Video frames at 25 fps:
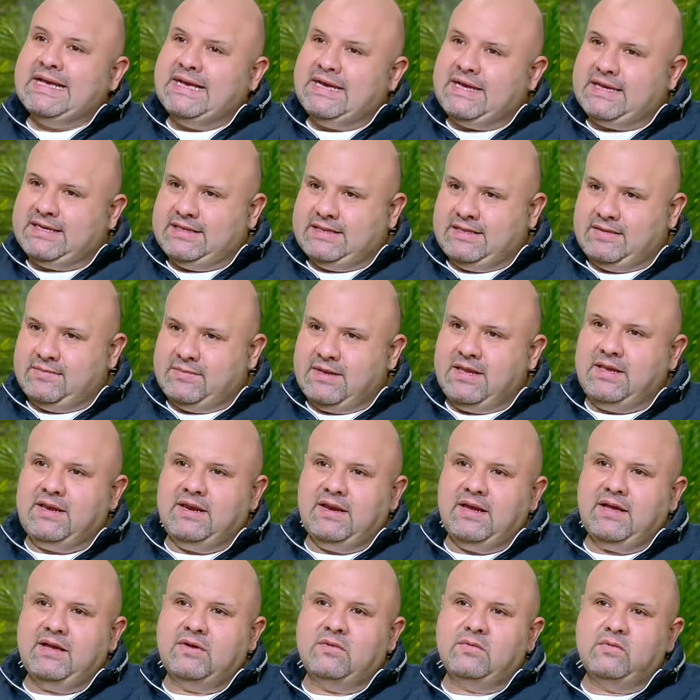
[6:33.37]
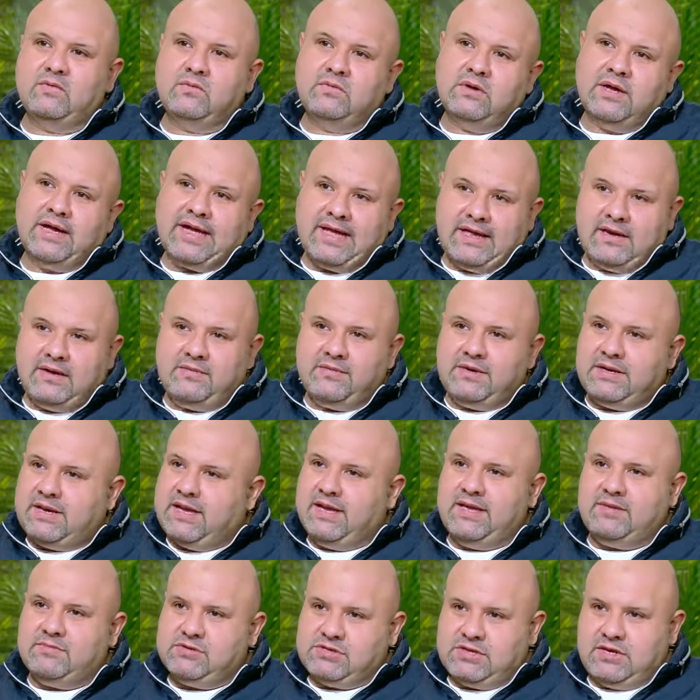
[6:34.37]
احتمال او غالبا لا
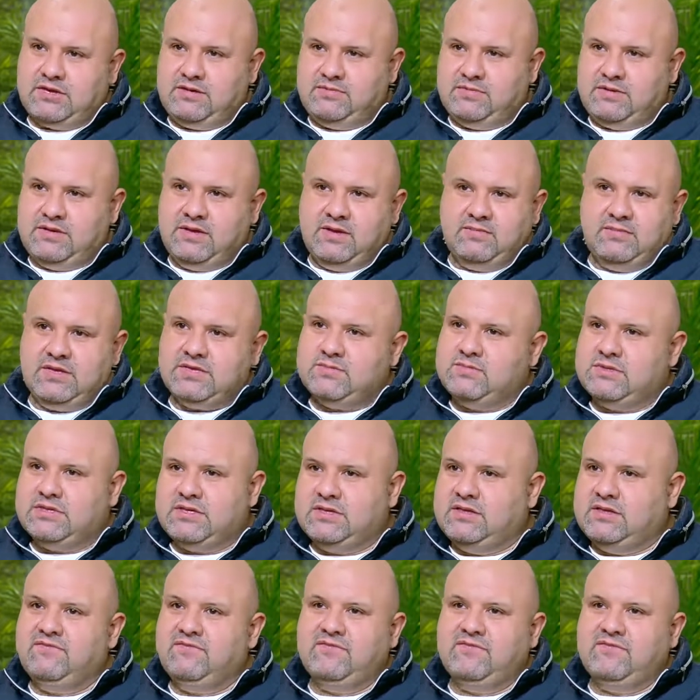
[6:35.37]
هي مش غالبا هي بنسبه 60%